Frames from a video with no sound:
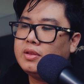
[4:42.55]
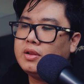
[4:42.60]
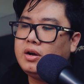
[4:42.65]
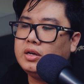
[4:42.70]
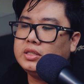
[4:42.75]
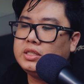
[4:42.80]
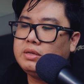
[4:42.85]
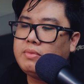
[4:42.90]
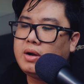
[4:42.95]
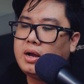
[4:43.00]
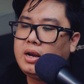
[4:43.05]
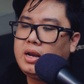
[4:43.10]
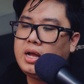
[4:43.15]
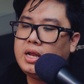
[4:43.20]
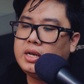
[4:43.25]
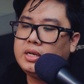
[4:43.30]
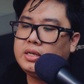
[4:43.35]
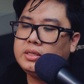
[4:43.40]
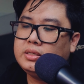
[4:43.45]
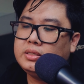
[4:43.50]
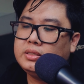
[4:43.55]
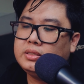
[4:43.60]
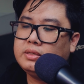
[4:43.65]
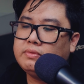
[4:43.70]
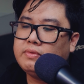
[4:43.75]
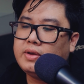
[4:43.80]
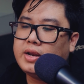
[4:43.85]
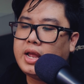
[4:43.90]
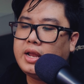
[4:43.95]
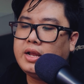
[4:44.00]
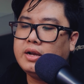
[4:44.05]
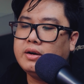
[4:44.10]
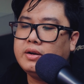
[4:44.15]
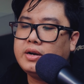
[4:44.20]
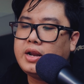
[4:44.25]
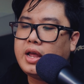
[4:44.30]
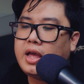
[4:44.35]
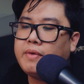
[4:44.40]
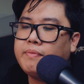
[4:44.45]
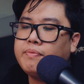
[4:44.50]
Họ sẽ mở lên và để ngửa
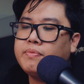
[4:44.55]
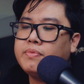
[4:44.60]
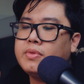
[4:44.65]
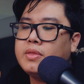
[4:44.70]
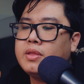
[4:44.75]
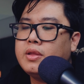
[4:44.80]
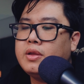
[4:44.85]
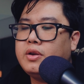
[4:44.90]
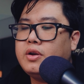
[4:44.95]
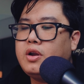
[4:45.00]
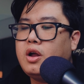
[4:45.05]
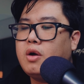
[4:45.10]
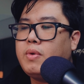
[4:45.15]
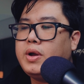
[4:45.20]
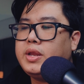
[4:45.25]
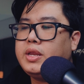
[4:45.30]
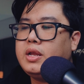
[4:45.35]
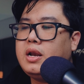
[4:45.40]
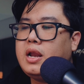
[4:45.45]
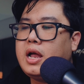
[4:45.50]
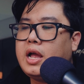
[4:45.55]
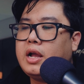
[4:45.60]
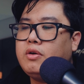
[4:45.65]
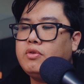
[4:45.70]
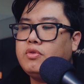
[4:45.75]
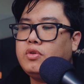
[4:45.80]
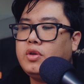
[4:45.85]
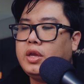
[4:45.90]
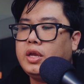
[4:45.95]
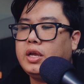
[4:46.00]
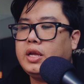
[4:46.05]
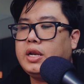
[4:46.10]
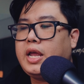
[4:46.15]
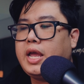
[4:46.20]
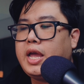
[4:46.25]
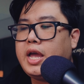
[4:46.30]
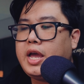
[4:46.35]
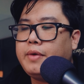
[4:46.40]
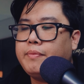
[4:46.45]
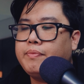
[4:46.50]
ra. Rồi quay trở lại câu chuyện
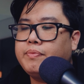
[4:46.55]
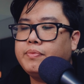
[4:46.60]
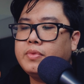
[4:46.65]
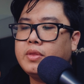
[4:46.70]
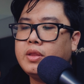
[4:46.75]
này ha.